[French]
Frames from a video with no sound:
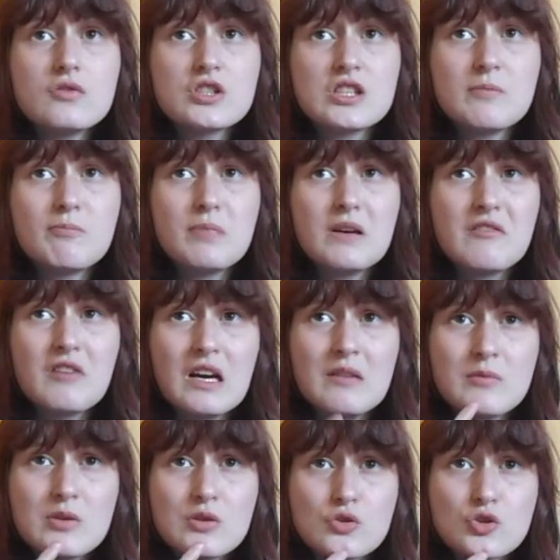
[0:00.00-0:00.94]
j'ai pas
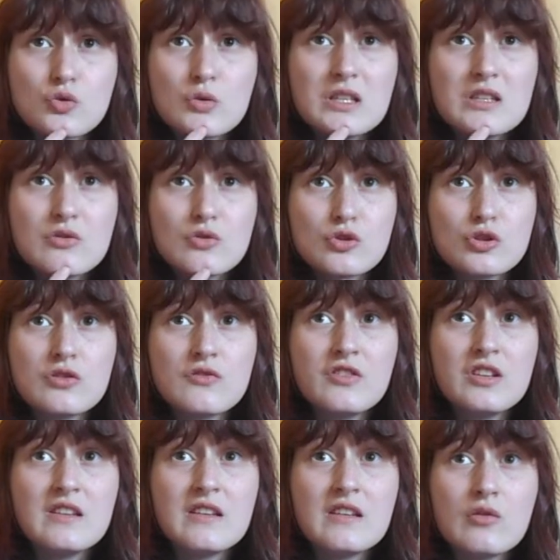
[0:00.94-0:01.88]
vraiment joué aux jeux
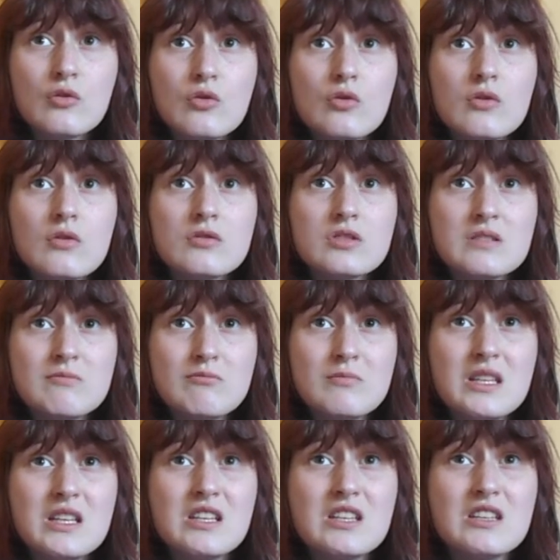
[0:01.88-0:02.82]
vidéo,
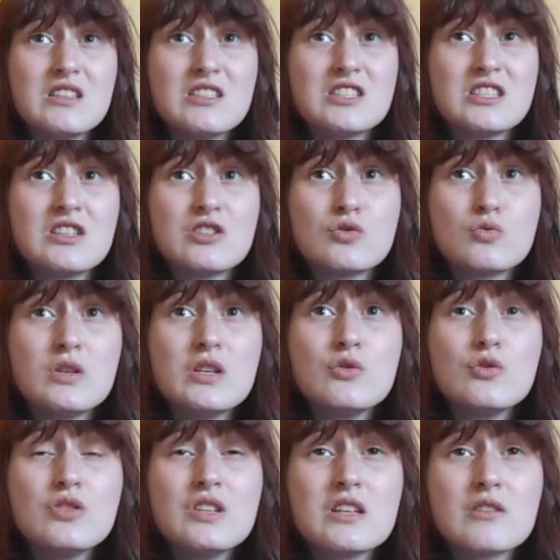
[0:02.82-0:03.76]
mais j'ai joué
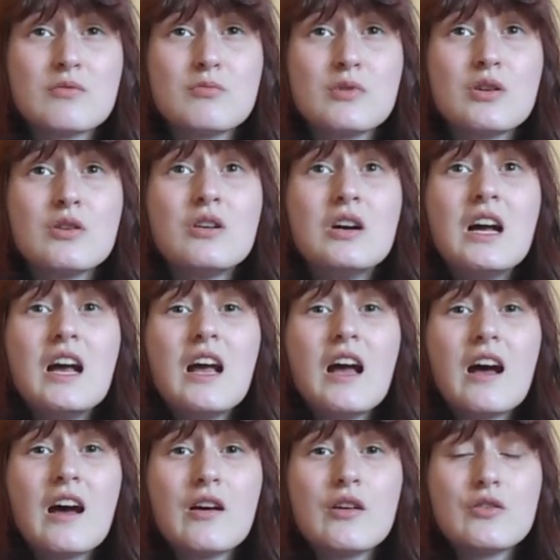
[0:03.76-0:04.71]
uniquement
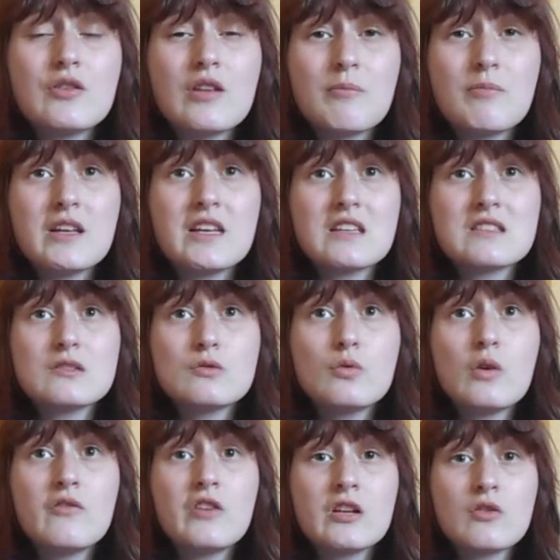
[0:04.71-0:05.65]
à une
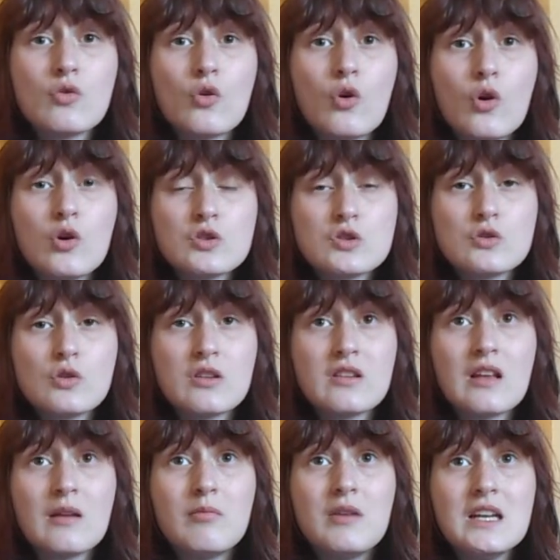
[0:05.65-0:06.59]
application avec Toho sur
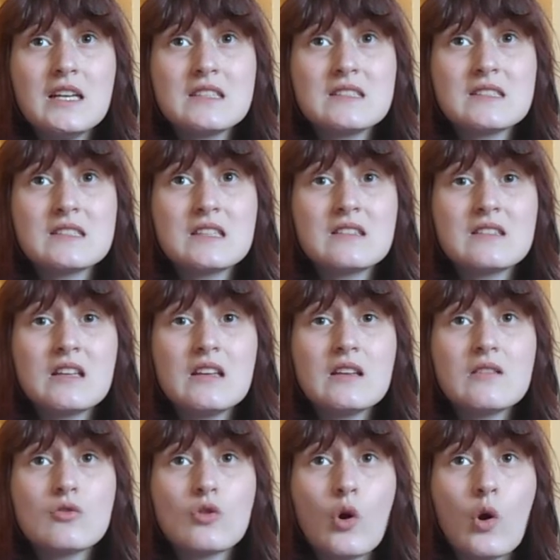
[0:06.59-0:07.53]
tablette,
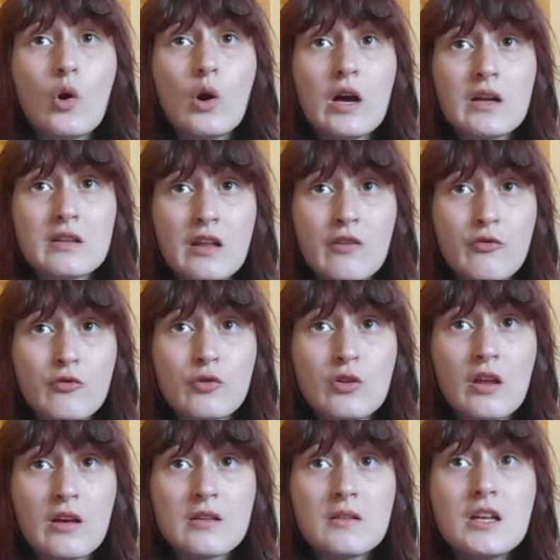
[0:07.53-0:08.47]
c'était Toho
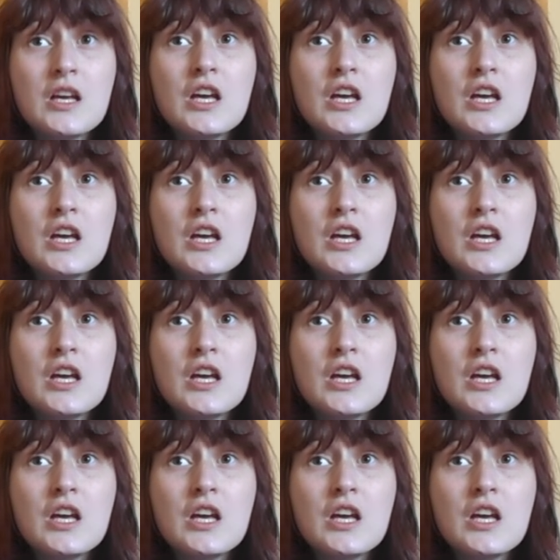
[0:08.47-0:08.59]
Anafuda.